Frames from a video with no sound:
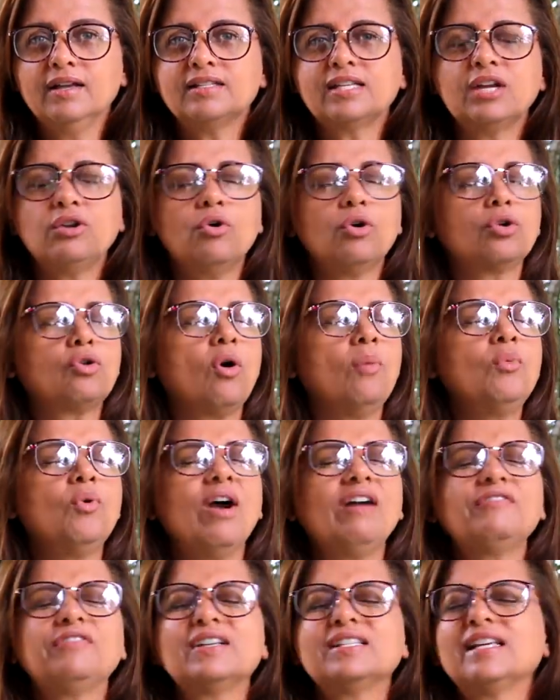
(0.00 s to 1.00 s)
Senhor, como
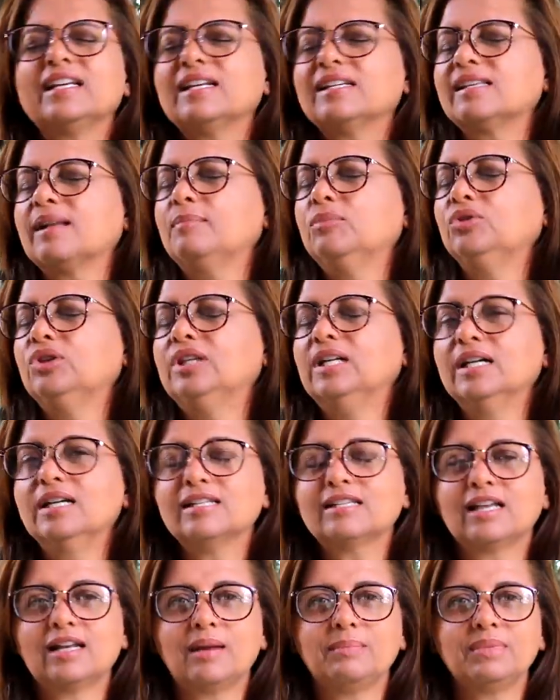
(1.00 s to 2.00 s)
é fazer esta
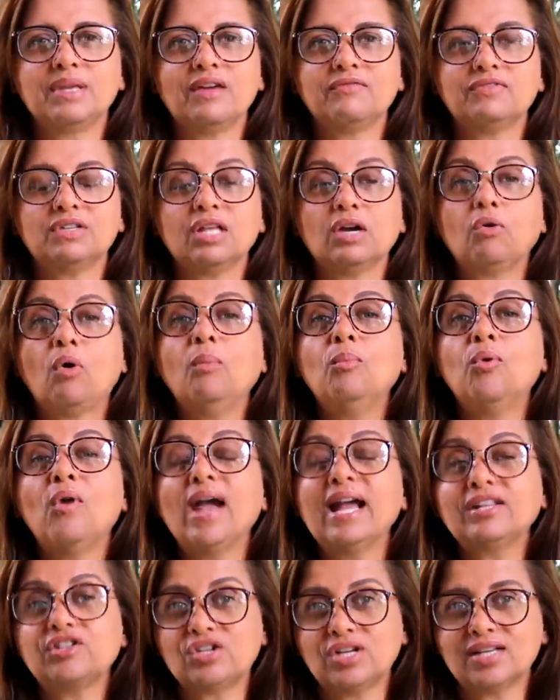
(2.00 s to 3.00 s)
mudança na minha vida? Como
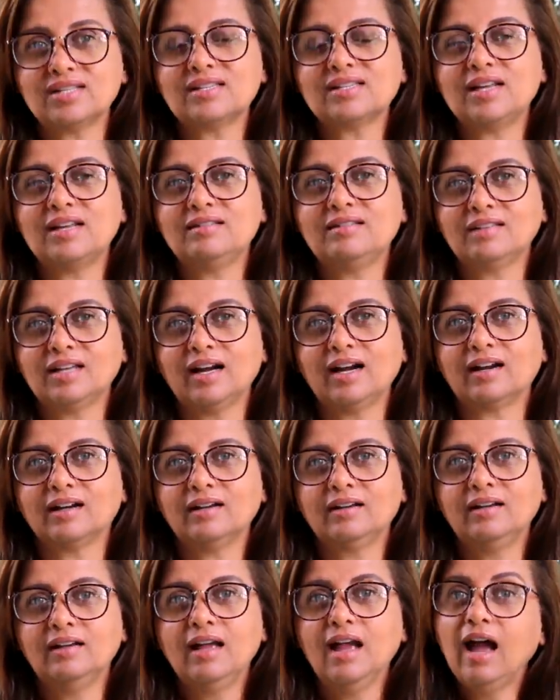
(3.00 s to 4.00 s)
é te aceitar?
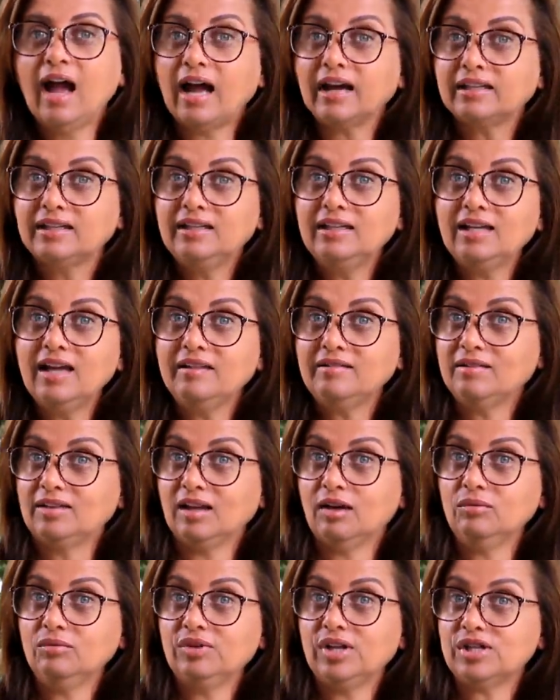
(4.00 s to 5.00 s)
Aqui
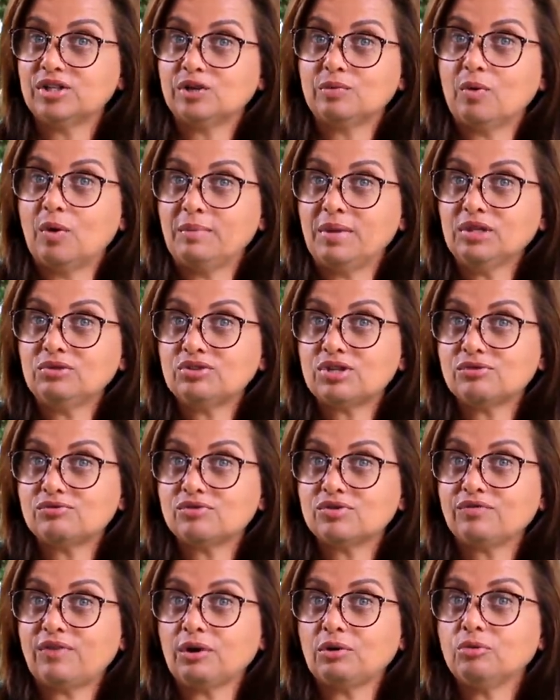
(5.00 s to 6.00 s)
então, neste momento,
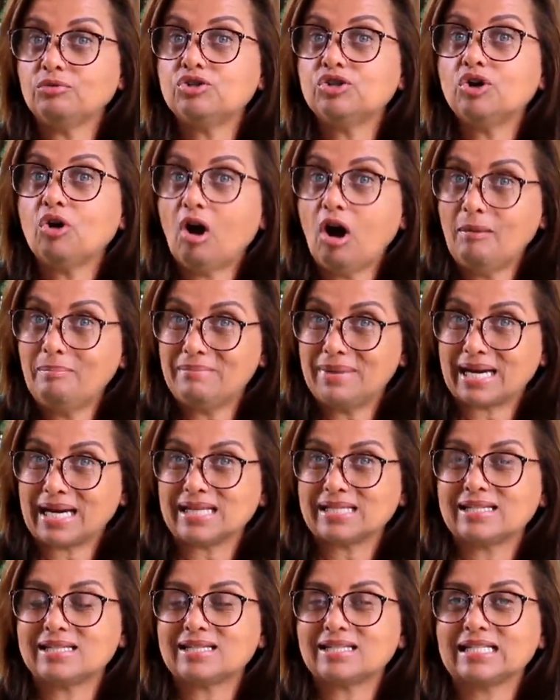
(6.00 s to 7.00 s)
Jesus falou de
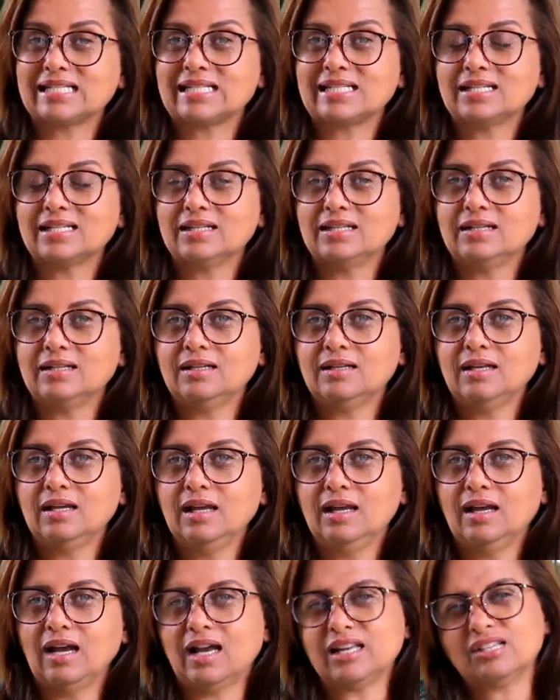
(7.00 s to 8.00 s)
obras.
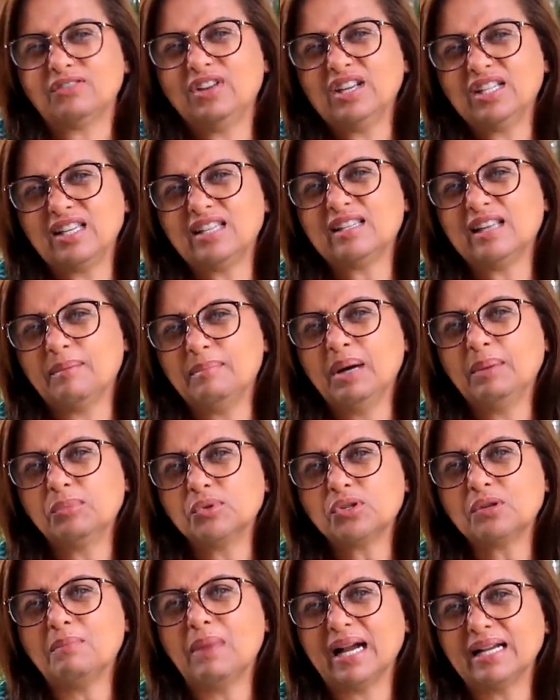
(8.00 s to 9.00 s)
Às vezes
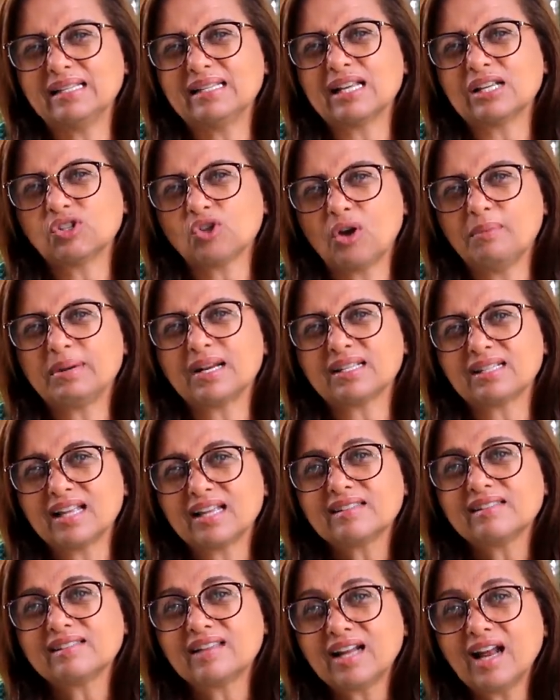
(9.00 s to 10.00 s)
amamos mais as obras
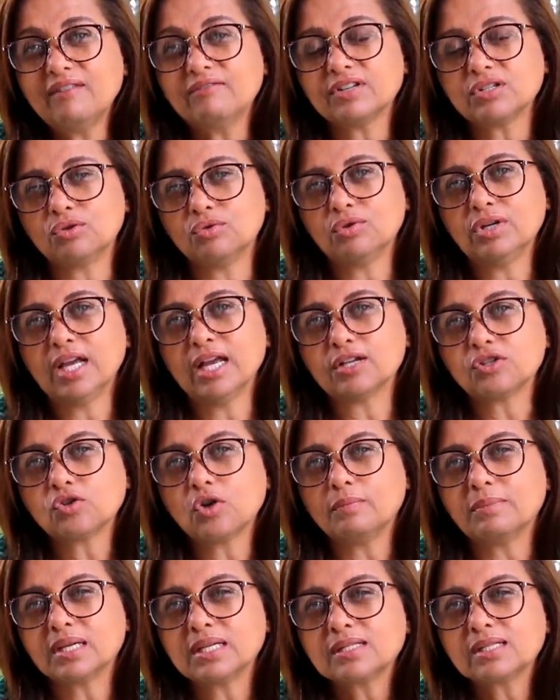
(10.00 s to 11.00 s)
das trevas do que as
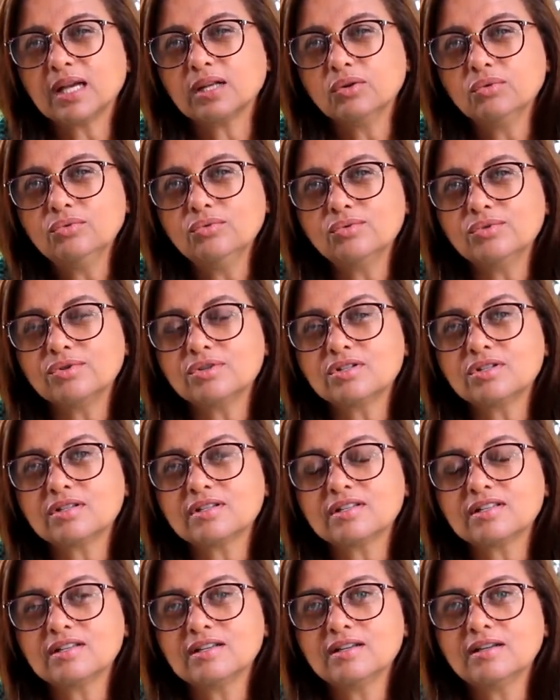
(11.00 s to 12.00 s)
obras da
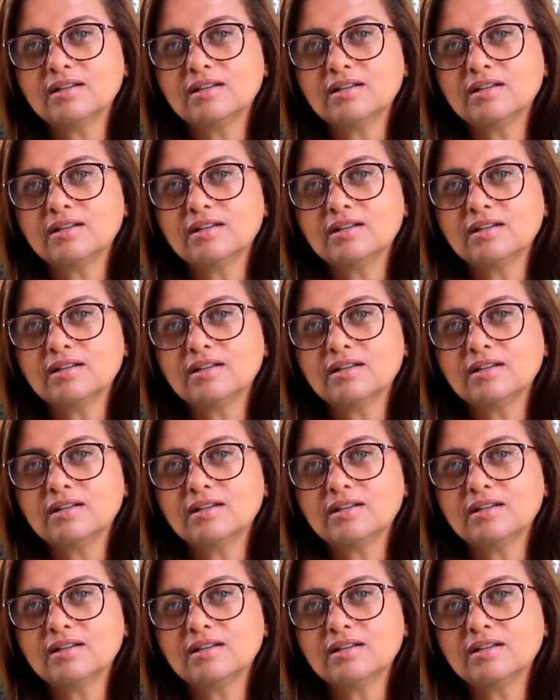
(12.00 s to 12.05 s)
luz.